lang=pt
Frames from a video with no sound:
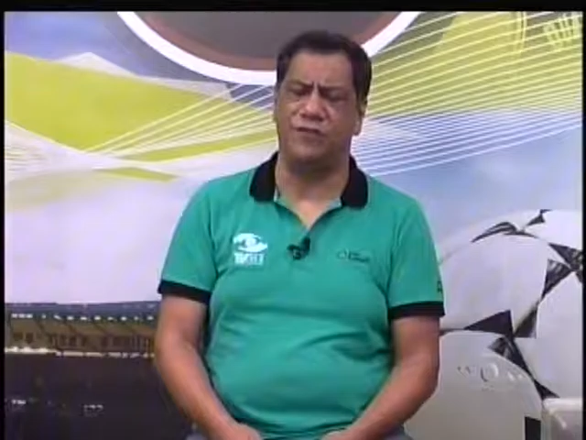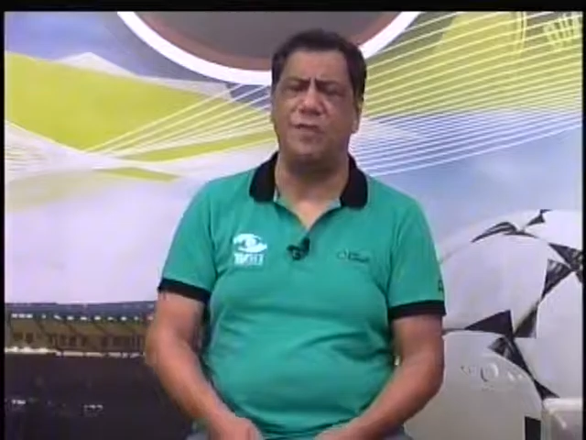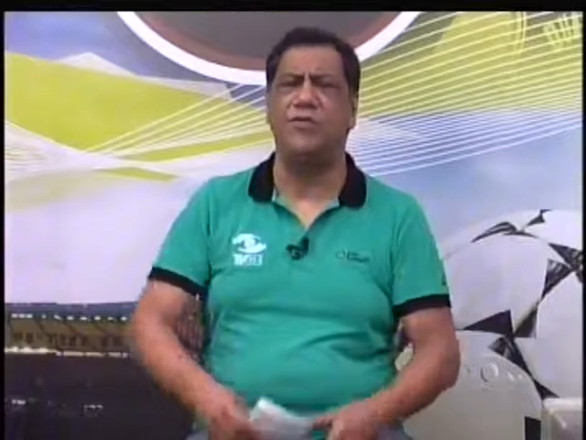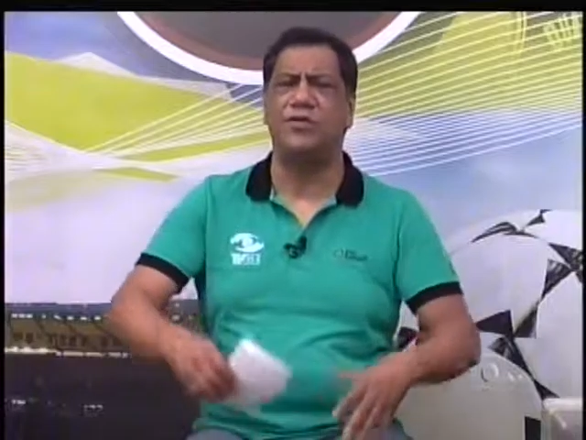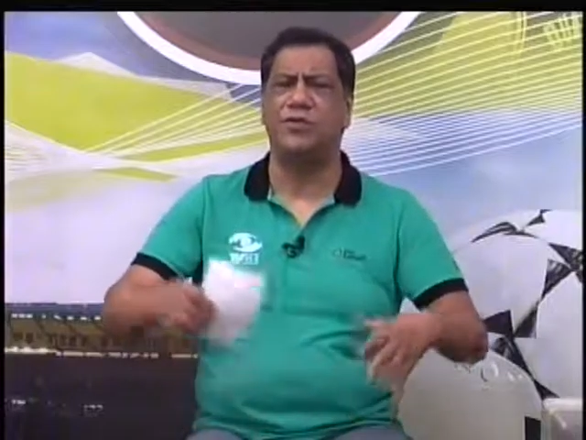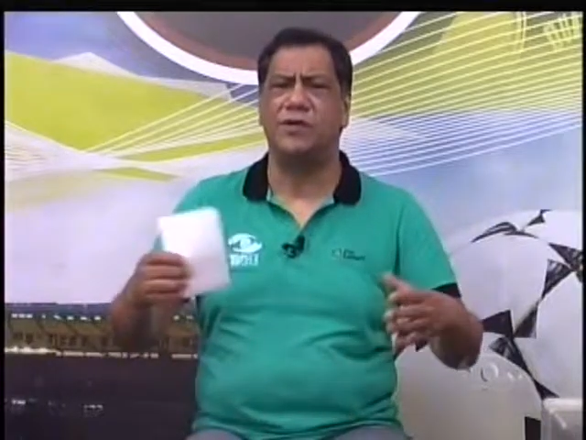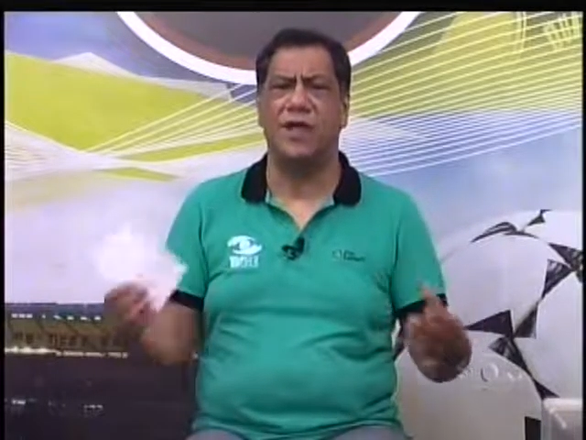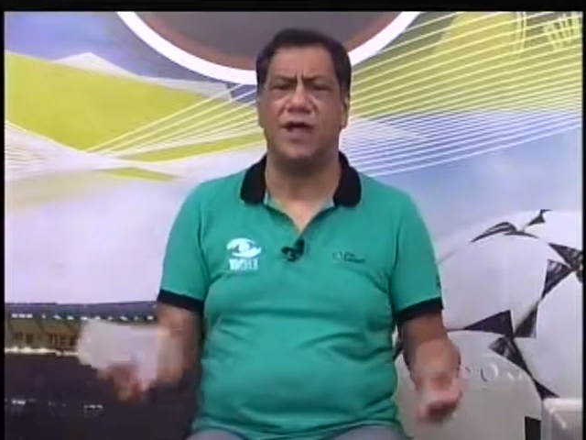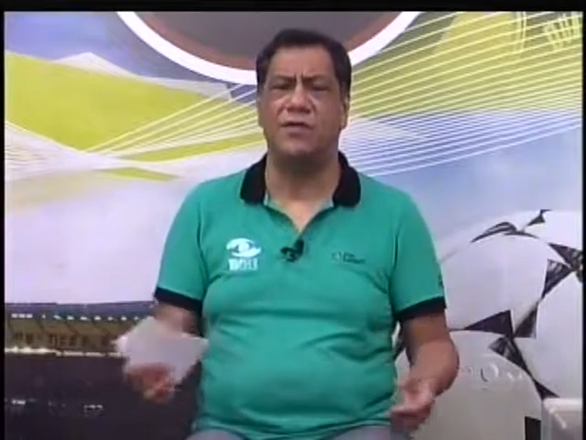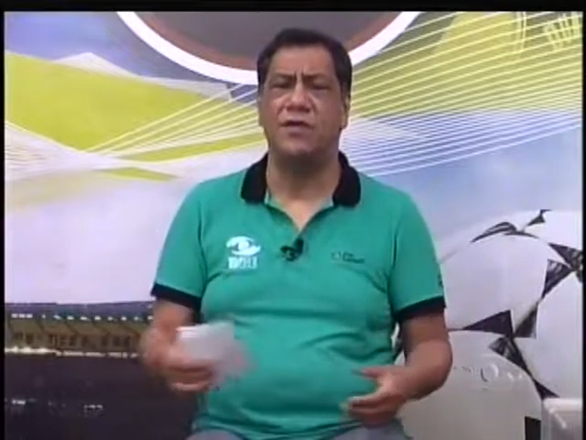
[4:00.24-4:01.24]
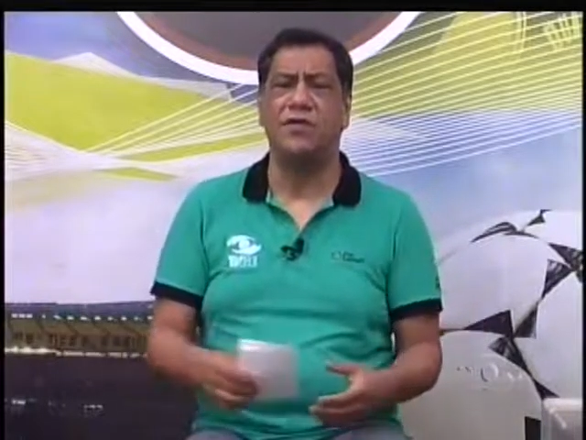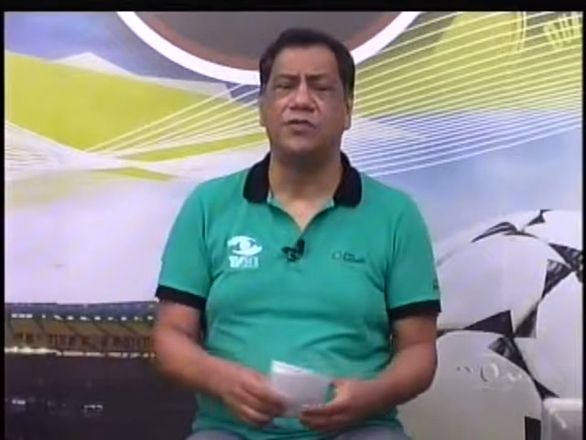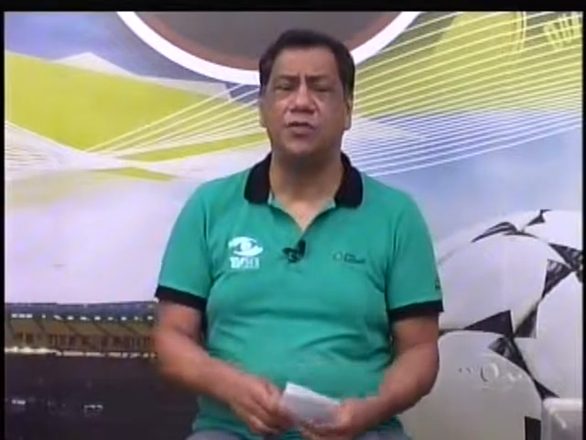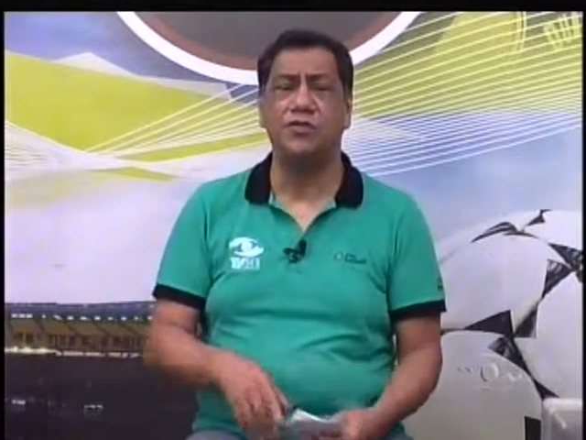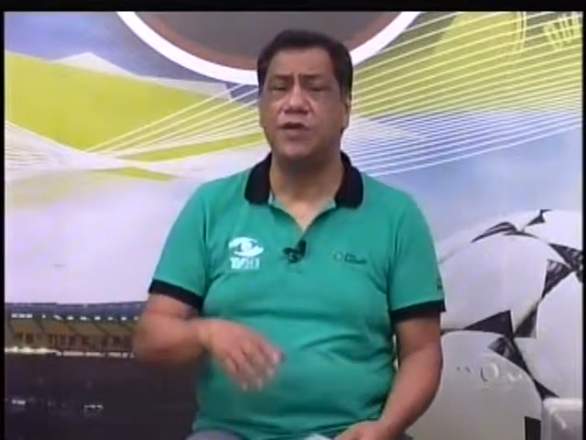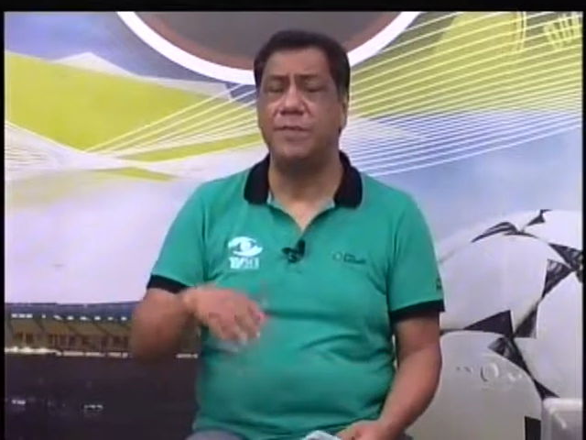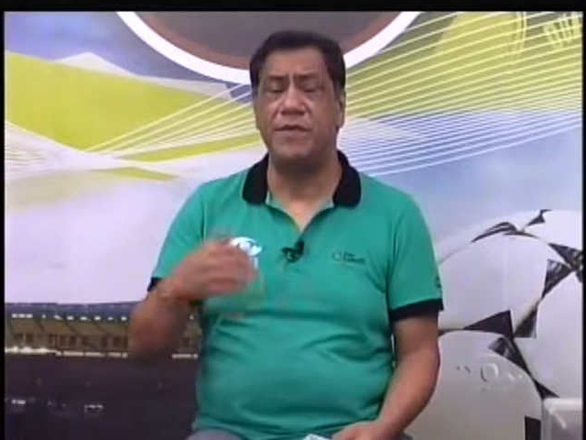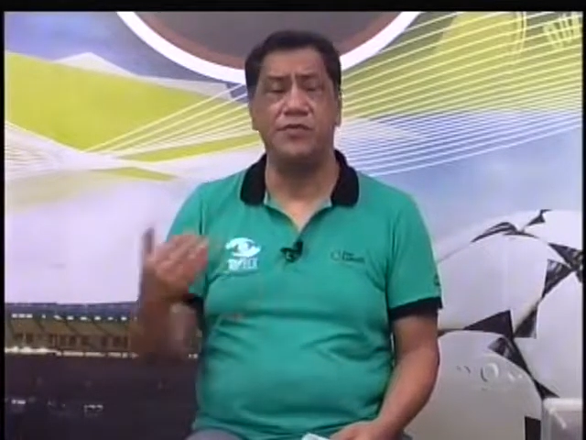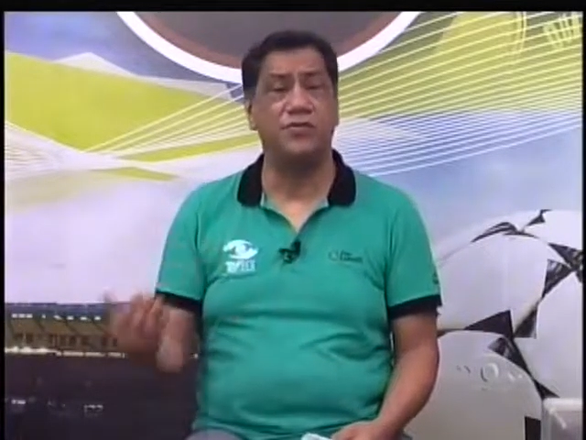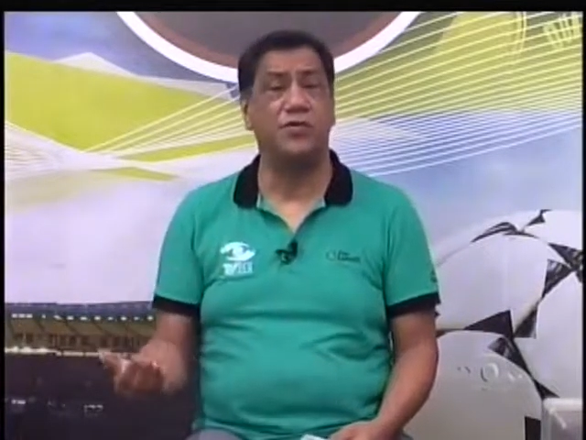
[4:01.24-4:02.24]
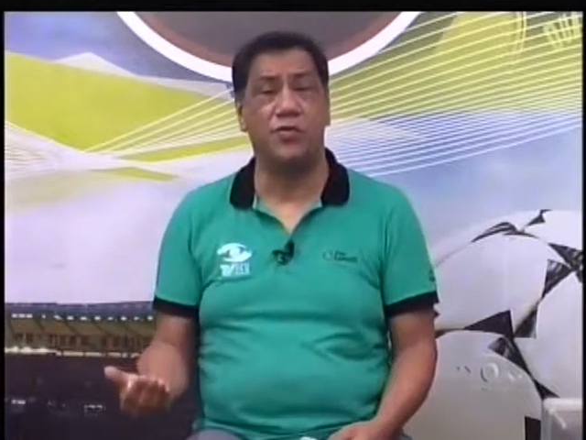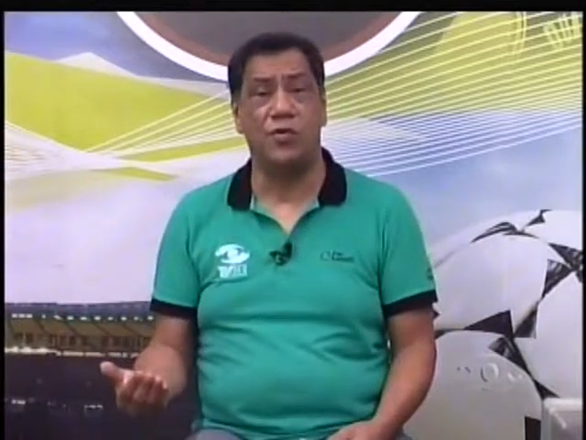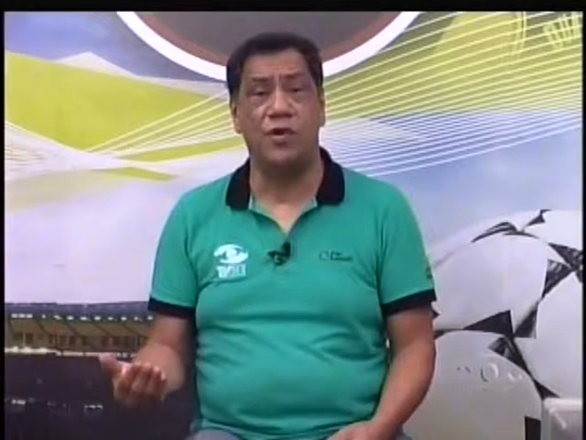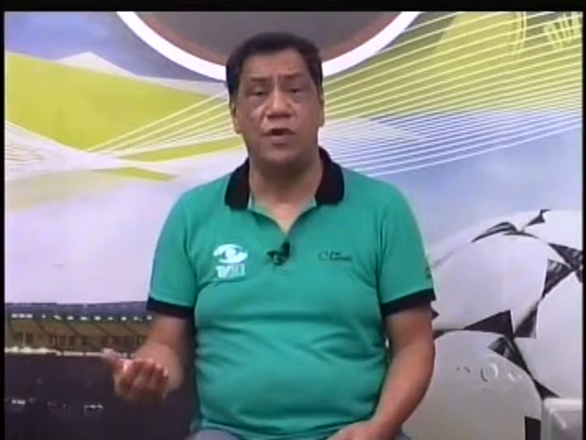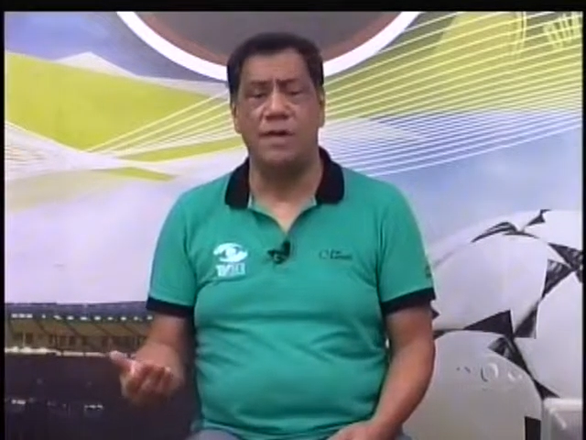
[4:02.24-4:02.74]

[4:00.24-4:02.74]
muito claro. Tudo isso aí prejudicou.